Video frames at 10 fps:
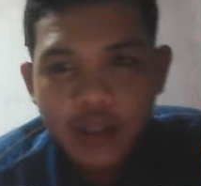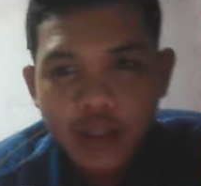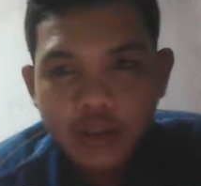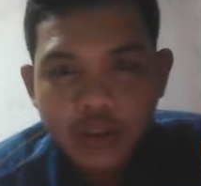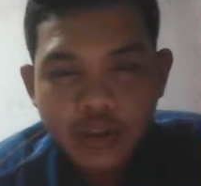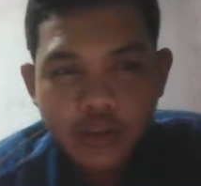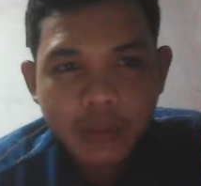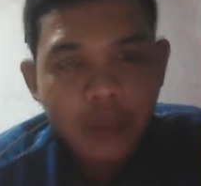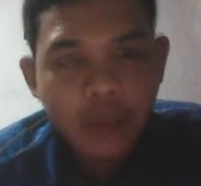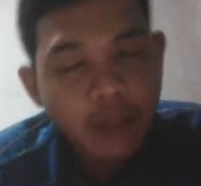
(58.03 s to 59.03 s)

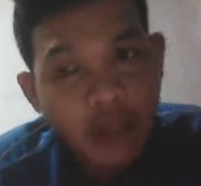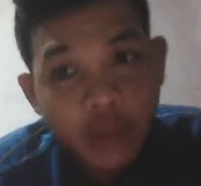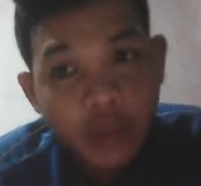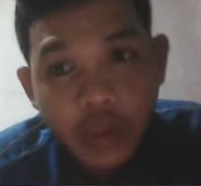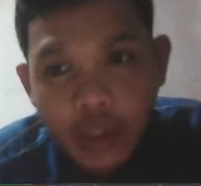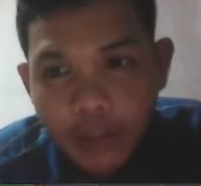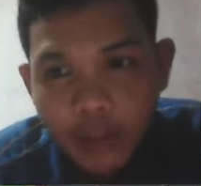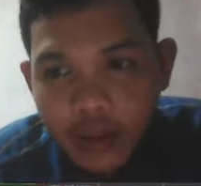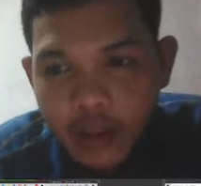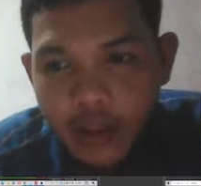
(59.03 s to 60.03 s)
terus mendaftar akunnya
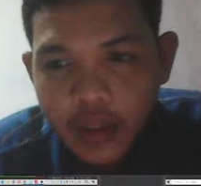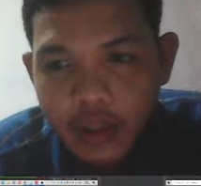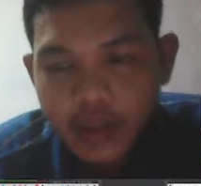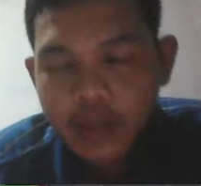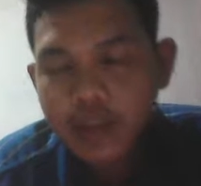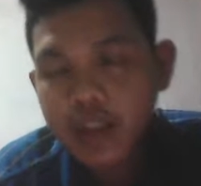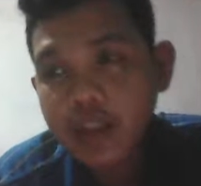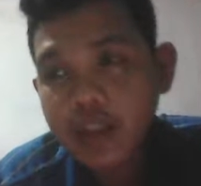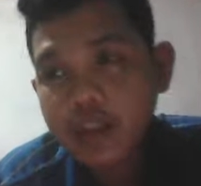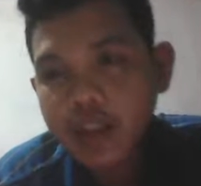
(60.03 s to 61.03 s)
gimana
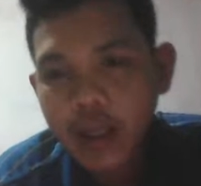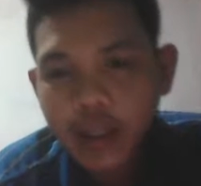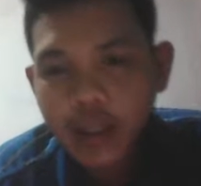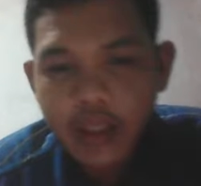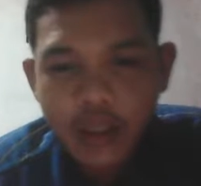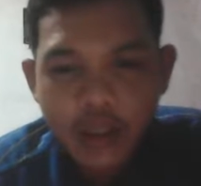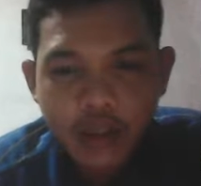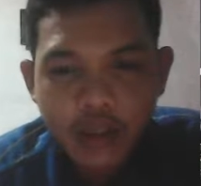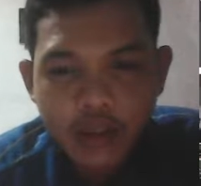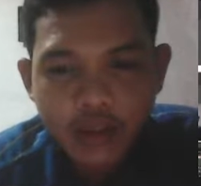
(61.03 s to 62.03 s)
dan
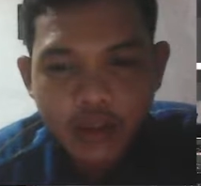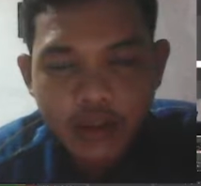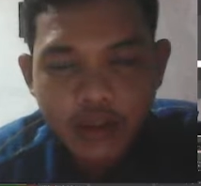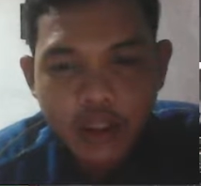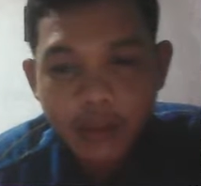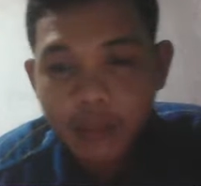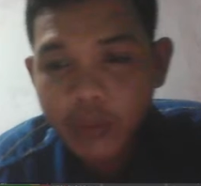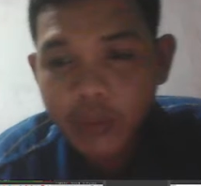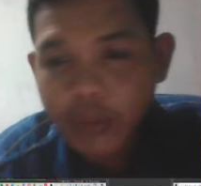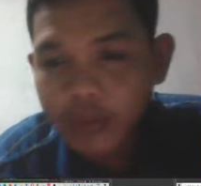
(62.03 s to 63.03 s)
terakhir cara
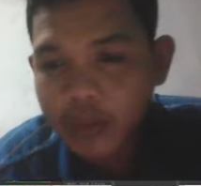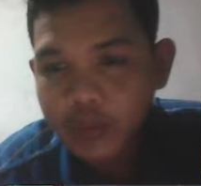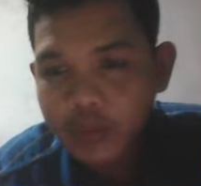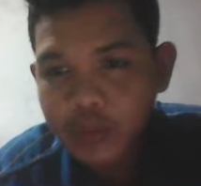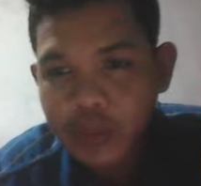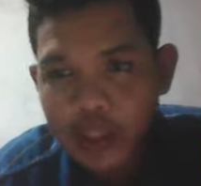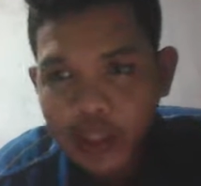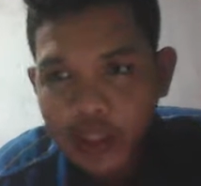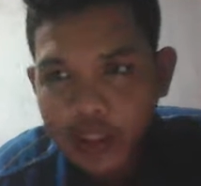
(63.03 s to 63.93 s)
membuat daftar pustakanya